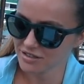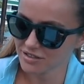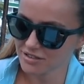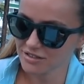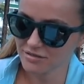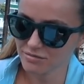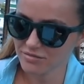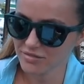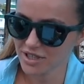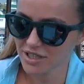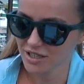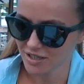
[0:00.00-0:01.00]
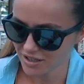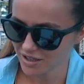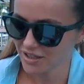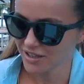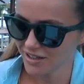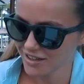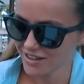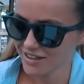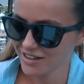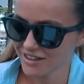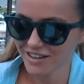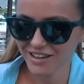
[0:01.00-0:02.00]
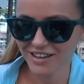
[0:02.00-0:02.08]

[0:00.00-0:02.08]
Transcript: Ты каждый день на завтрак будешь ходить?